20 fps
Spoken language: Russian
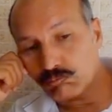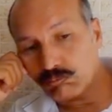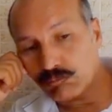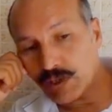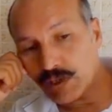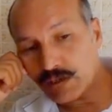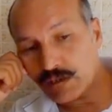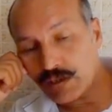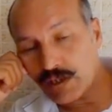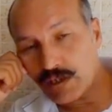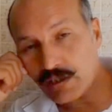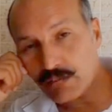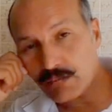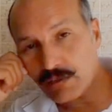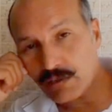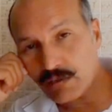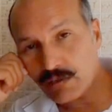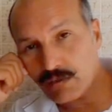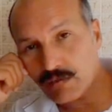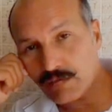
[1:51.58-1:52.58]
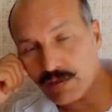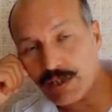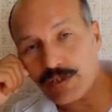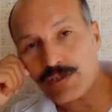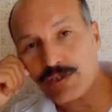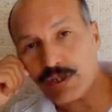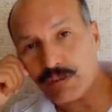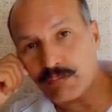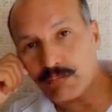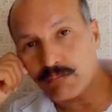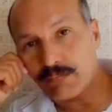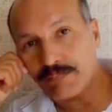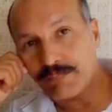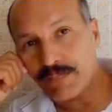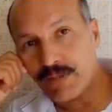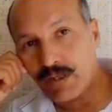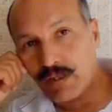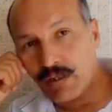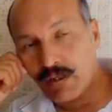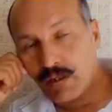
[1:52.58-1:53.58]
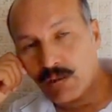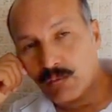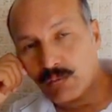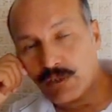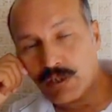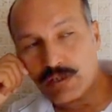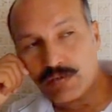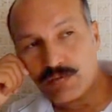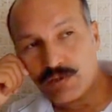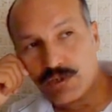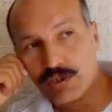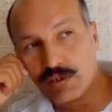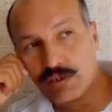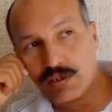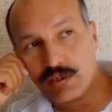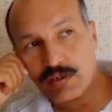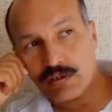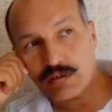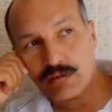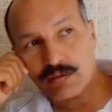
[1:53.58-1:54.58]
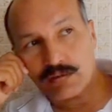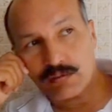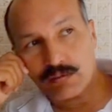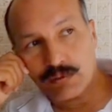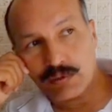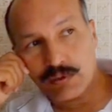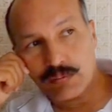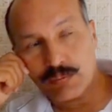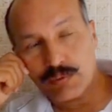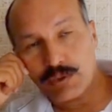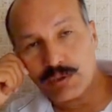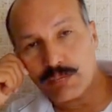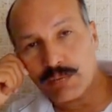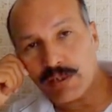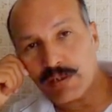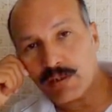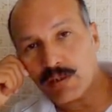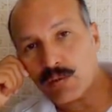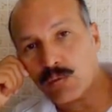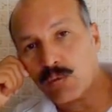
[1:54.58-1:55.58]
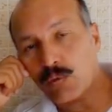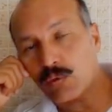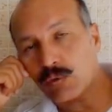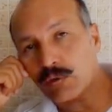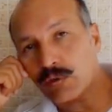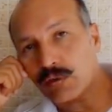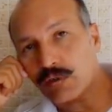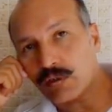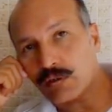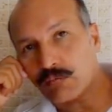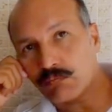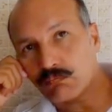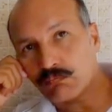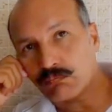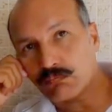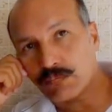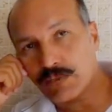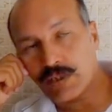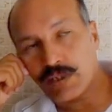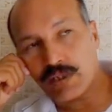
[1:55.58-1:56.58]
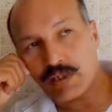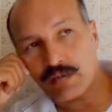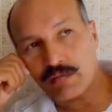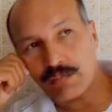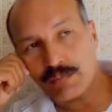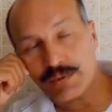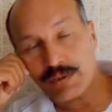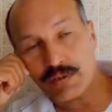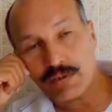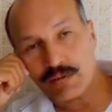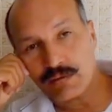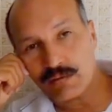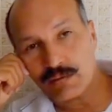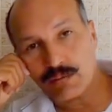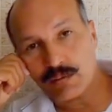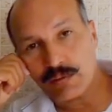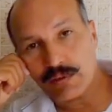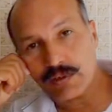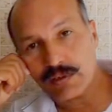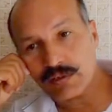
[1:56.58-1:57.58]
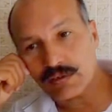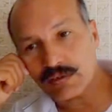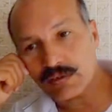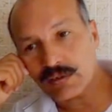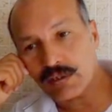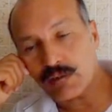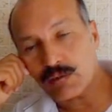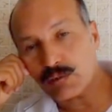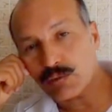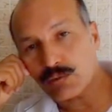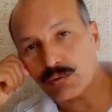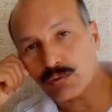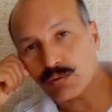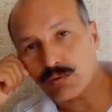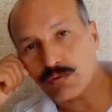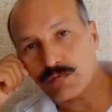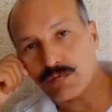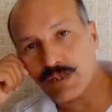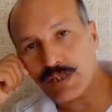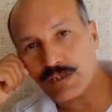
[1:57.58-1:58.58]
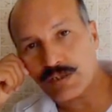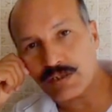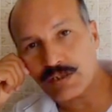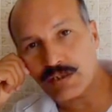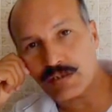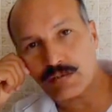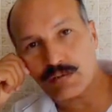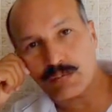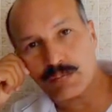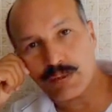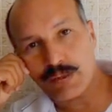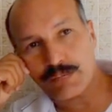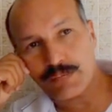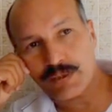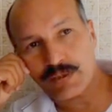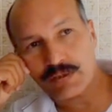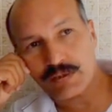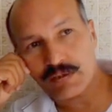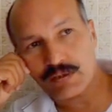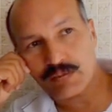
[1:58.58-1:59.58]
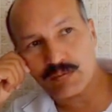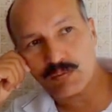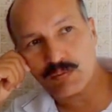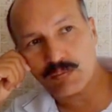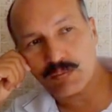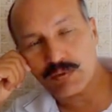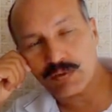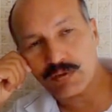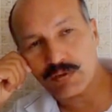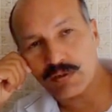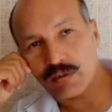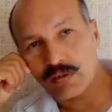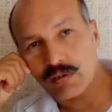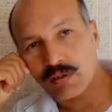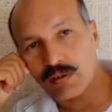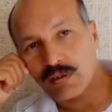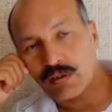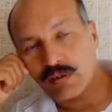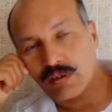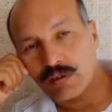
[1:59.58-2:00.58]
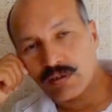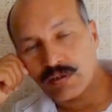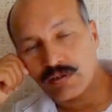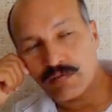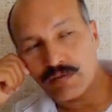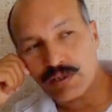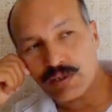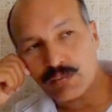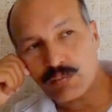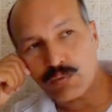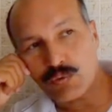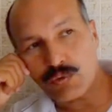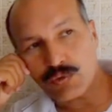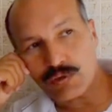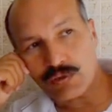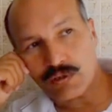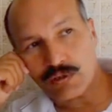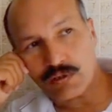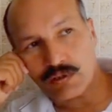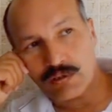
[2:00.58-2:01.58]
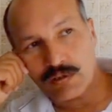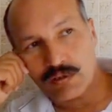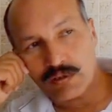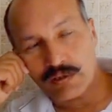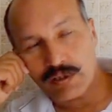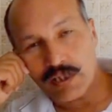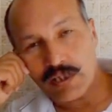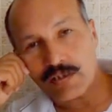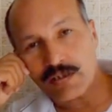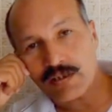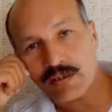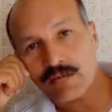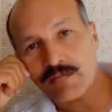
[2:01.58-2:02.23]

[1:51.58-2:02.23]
так скажем, к врачам. У нас в Чте вот, допустим, аллерголога, я вообще только знал, что такой врач есть, но пробиться к нему было невозможно. Также